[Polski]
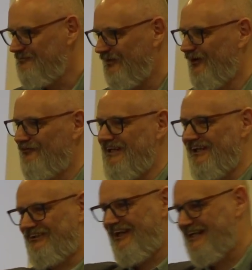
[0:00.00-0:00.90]
ponownie
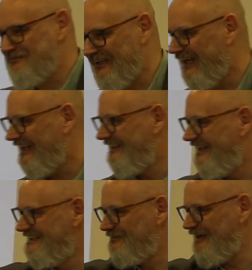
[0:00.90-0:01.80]
jeszcze raz przyjadę
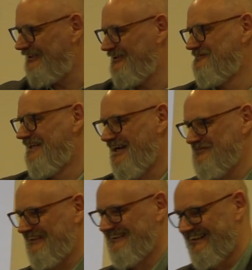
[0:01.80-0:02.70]
i zobaczymy, jak
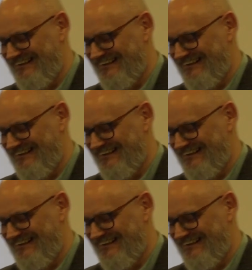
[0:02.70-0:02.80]
będzie.